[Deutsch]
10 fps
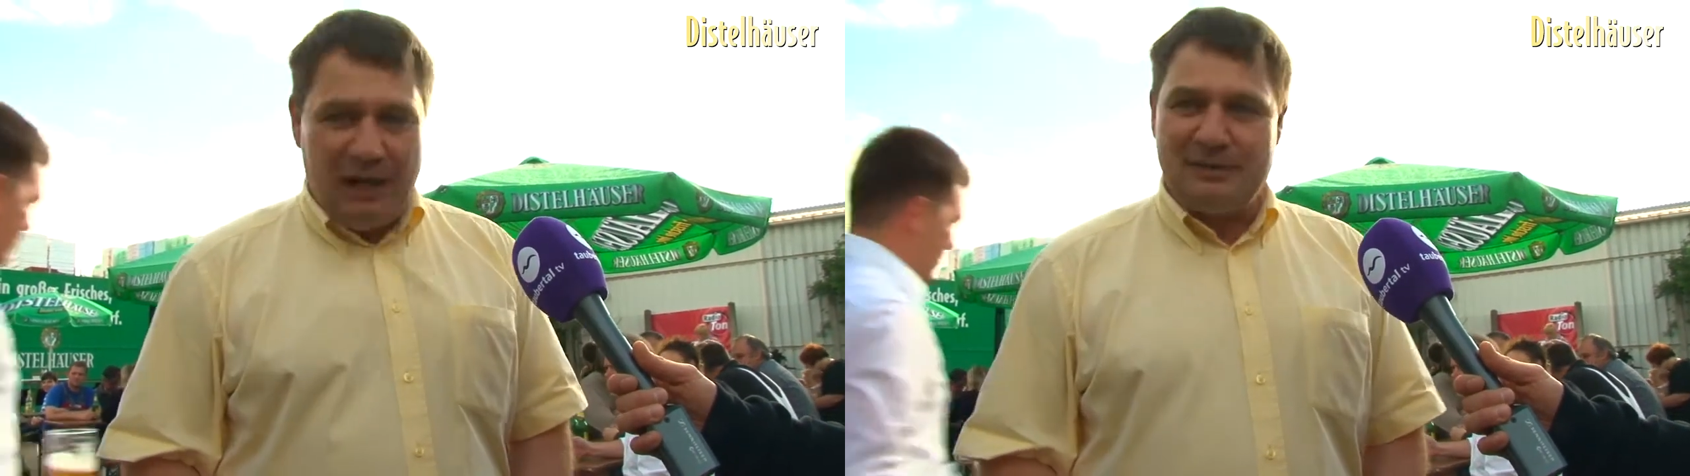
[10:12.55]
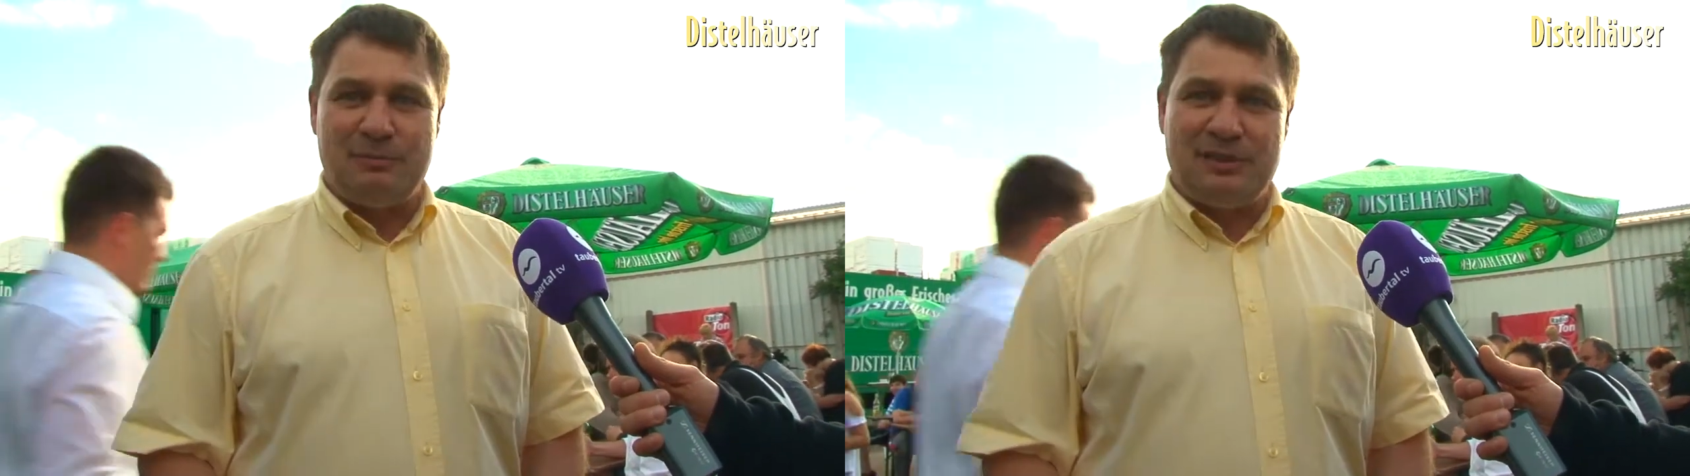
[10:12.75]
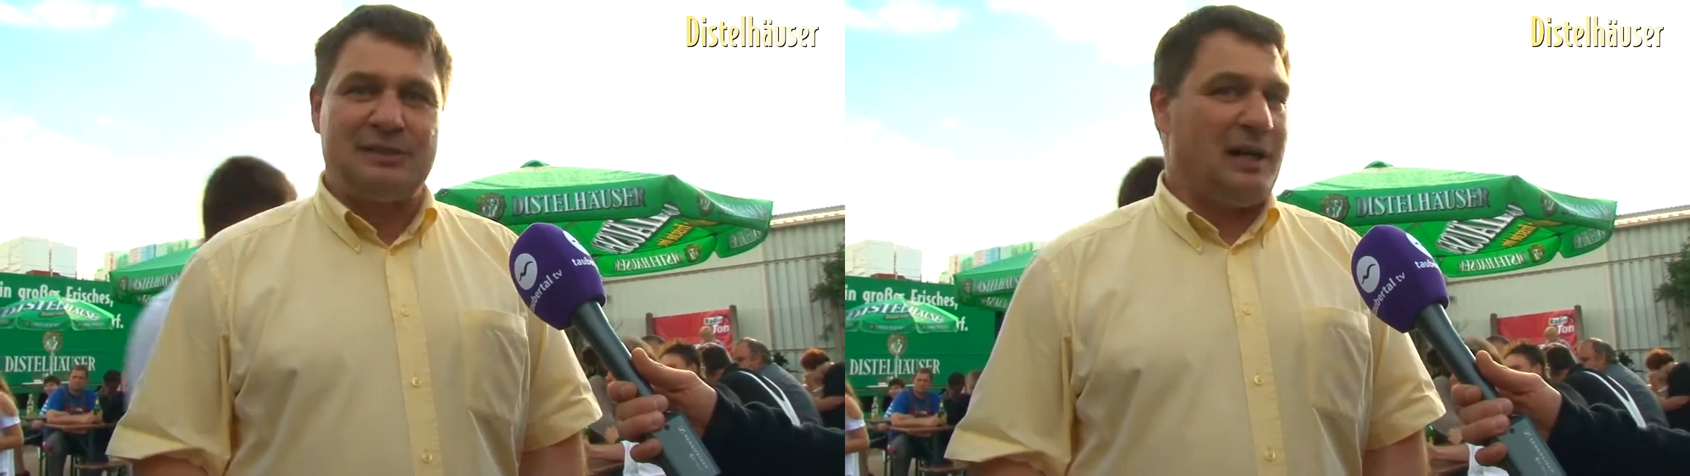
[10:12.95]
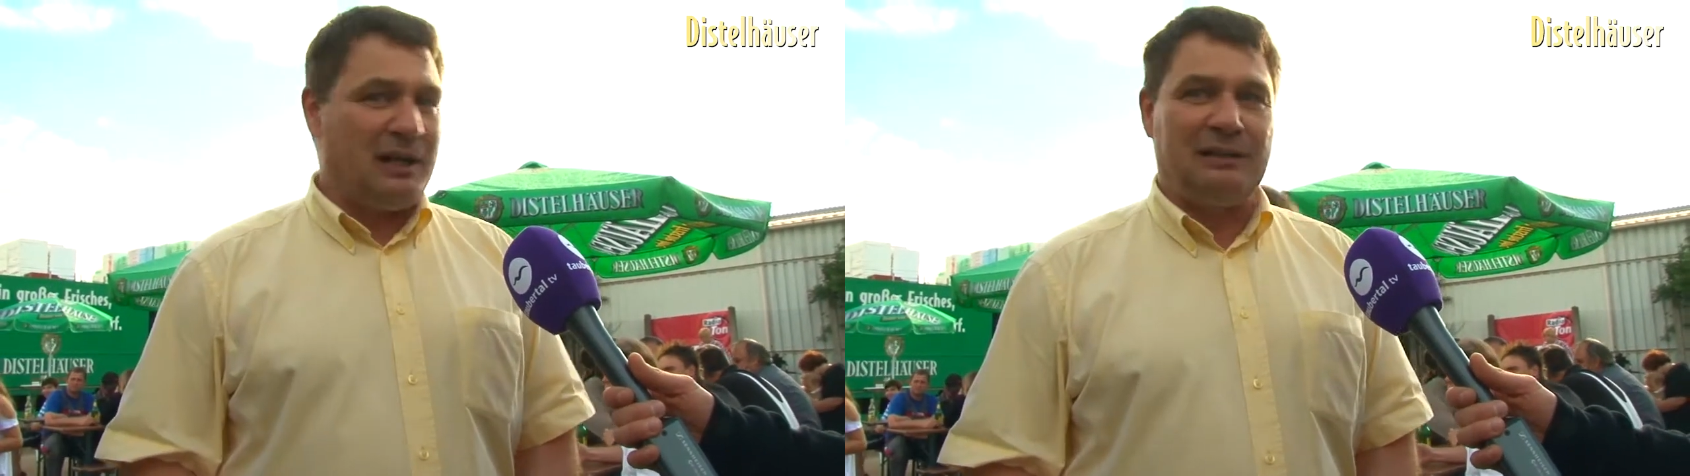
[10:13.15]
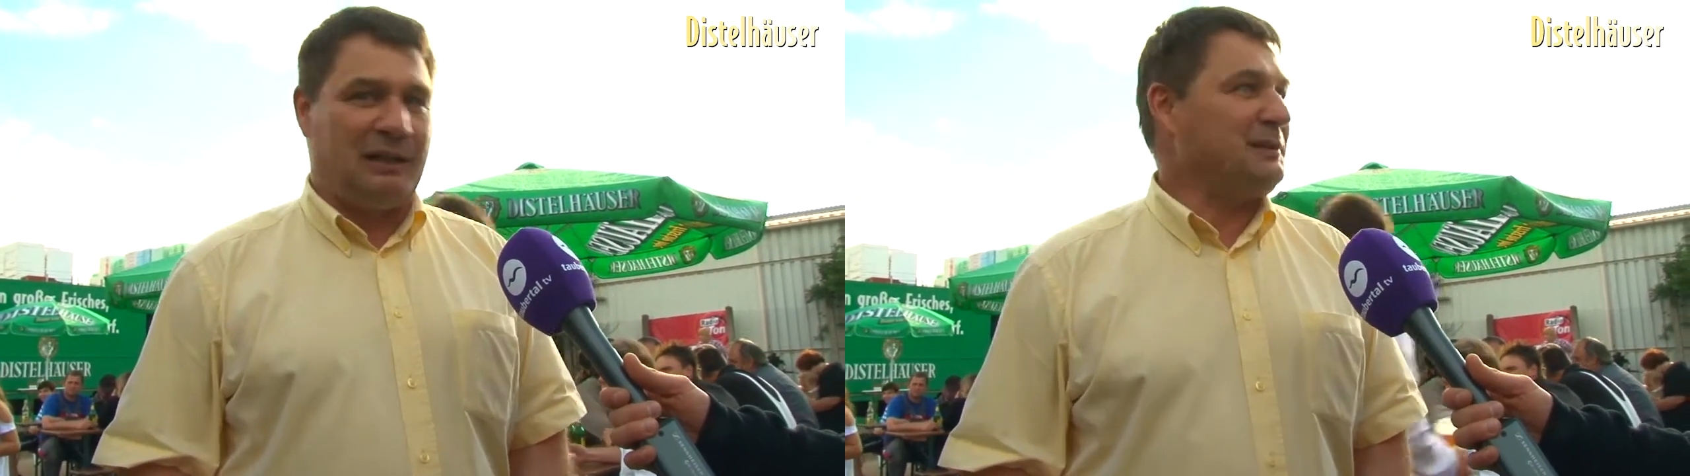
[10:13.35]
also muss ich
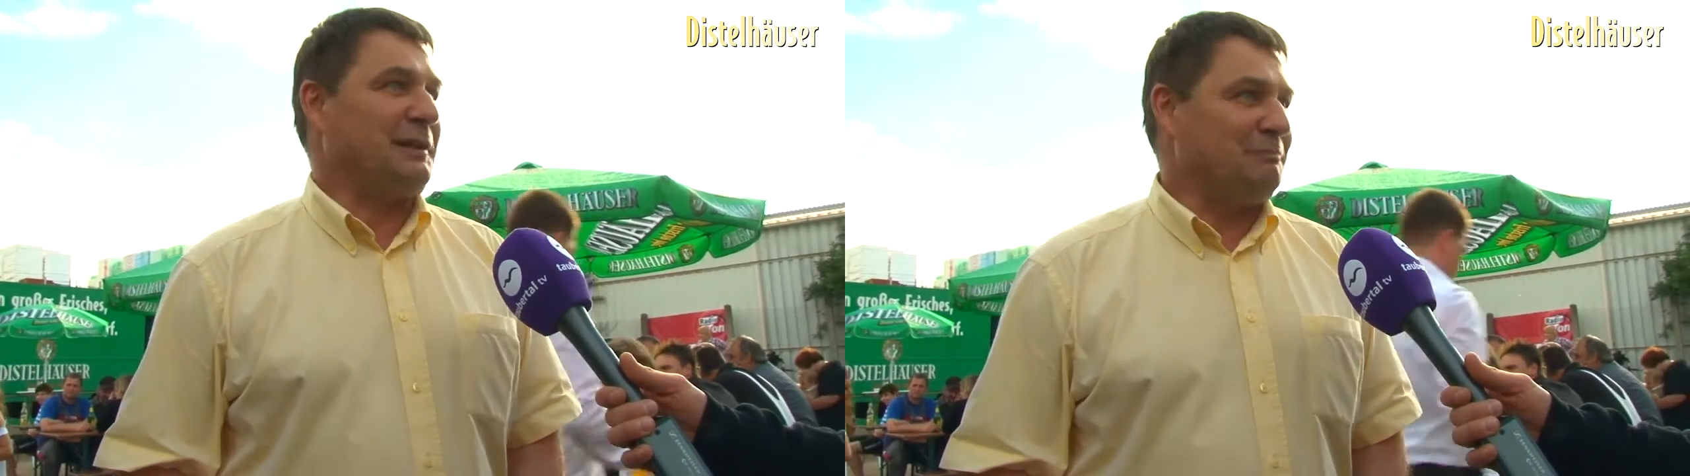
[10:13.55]
sagen, hat